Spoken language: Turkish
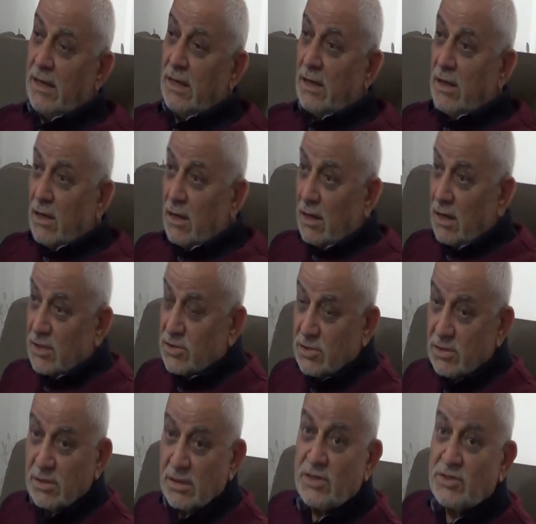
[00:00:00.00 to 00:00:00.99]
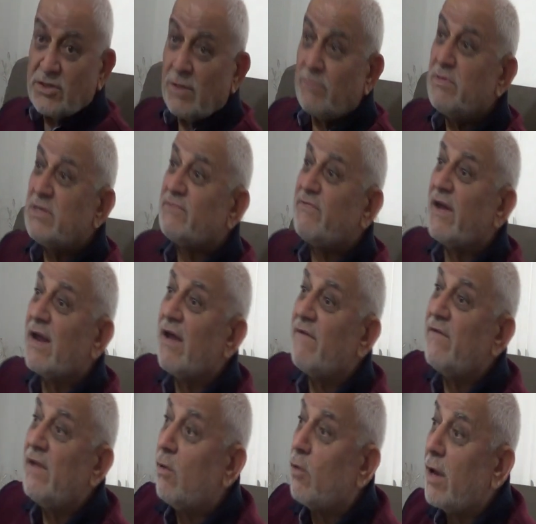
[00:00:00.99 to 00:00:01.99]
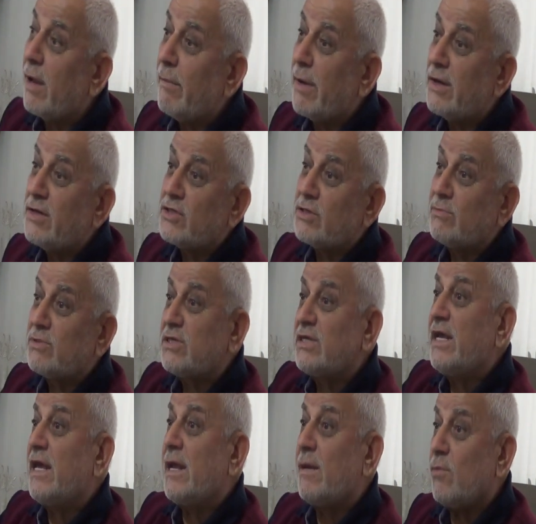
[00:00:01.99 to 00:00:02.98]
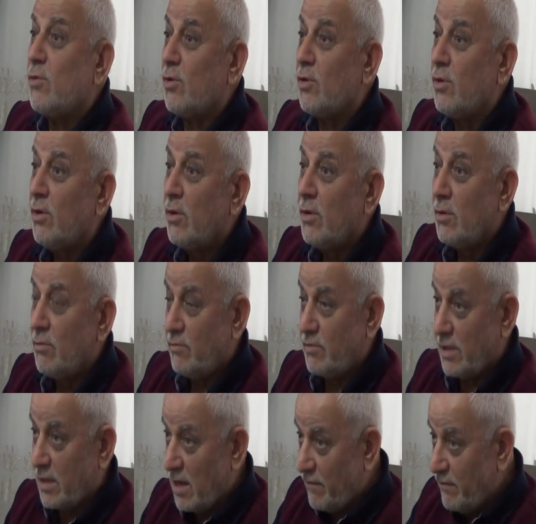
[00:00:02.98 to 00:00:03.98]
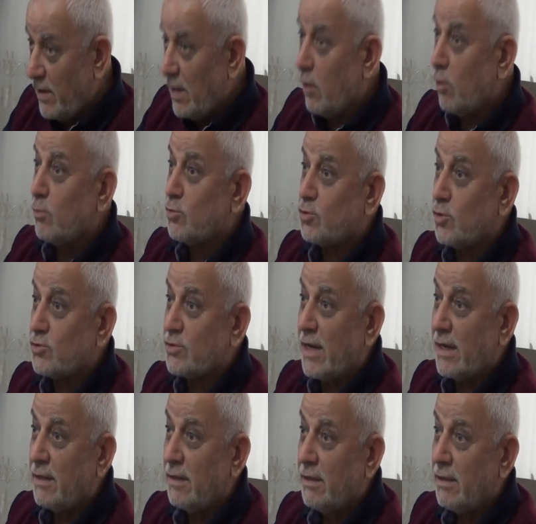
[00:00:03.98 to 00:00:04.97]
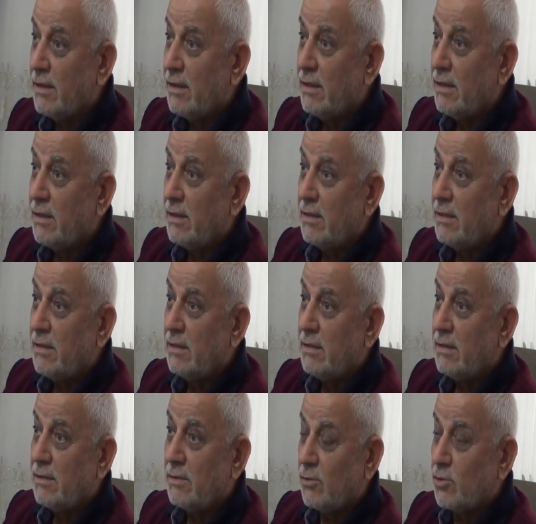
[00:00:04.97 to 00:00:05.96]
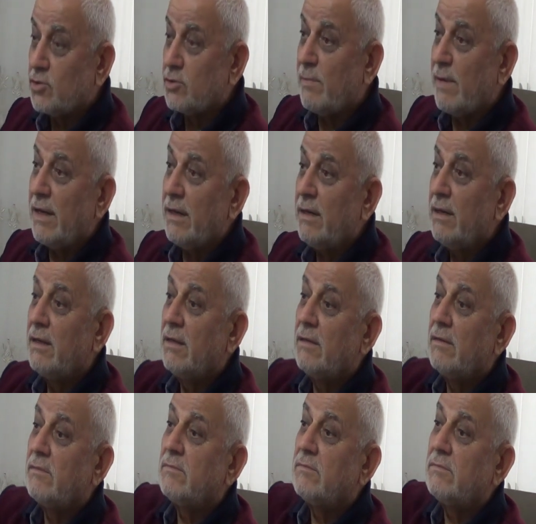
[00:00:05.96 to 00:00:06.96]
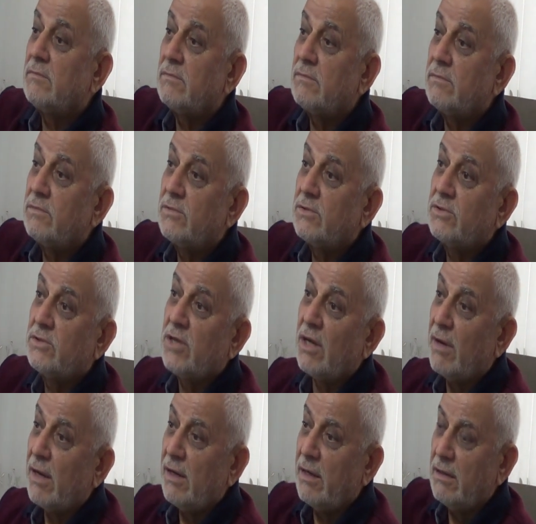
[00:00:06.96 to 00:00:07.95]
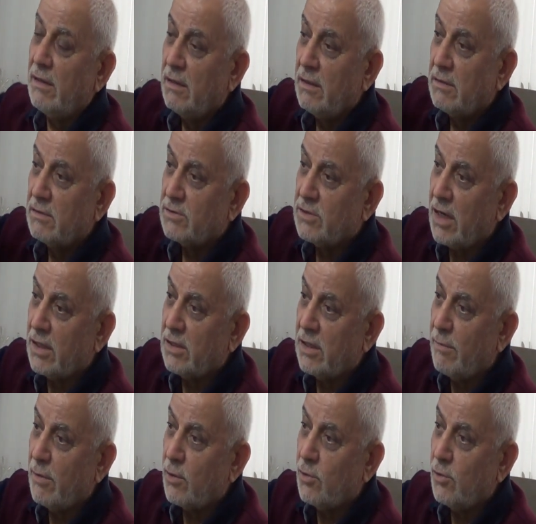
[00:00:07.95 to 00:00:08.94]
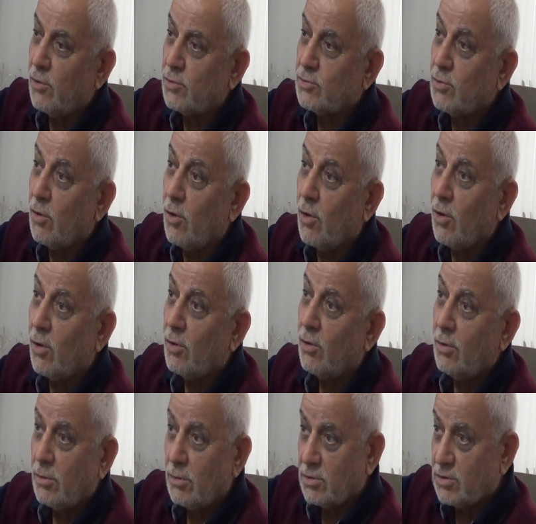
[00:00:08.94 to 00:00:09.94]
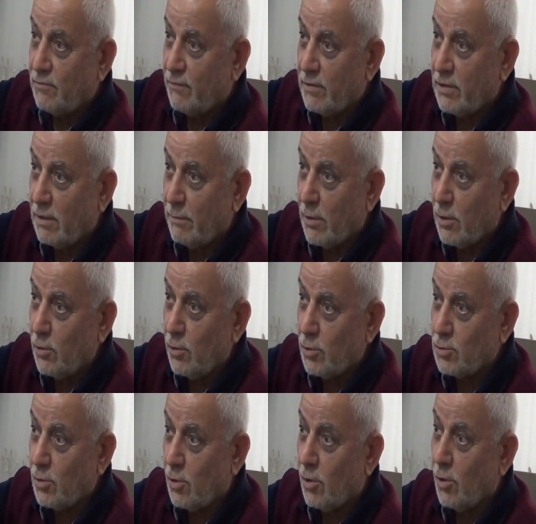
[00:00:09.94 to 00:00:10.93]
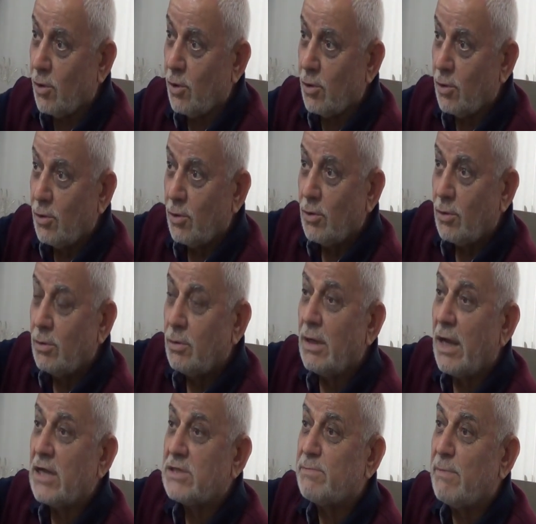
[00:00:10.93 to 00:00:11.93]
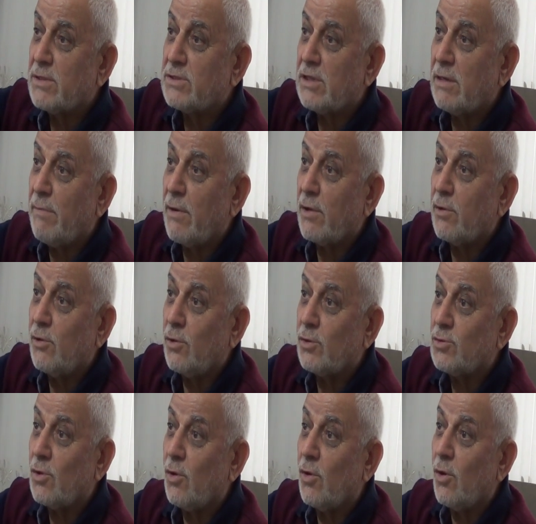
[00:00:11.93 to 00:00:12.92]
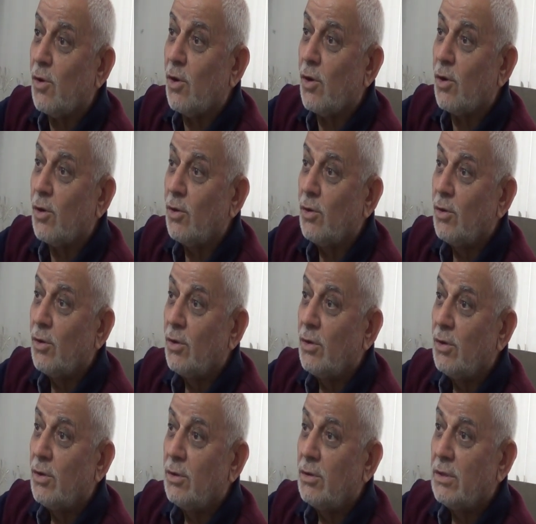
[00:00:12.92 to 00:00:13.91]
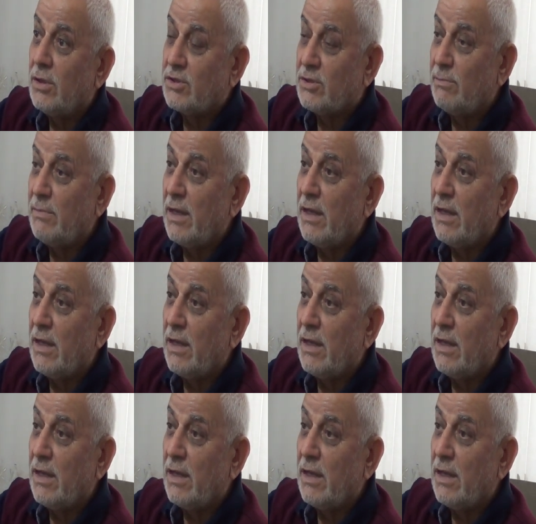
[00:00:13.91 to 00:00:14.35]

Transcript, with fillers: en aslında işte biz fenafille olamayışımızın geriye bu. Fenafille olmuş olsak o zaman Kemal'in zatına bakıyoruz o. Sıfatına bakıyoruz o. Esmasına bakıyoruz o. Şimdi